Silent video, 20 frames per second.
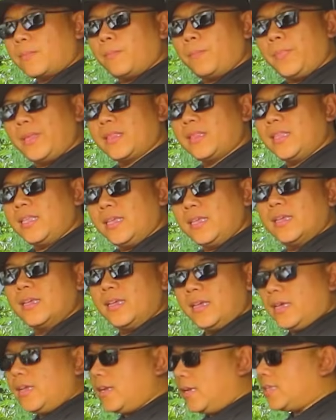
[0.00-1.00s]
sempit
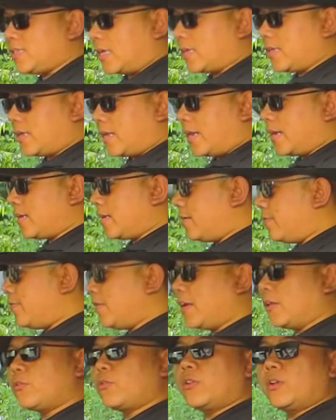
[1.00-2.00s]
di Nissan Grand
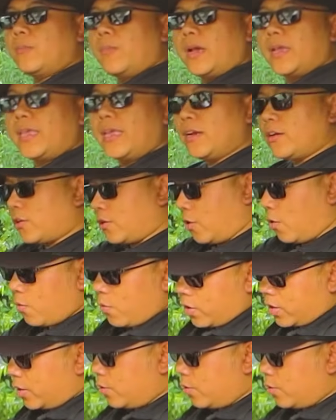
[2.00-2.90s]
Livina untuk di bagian row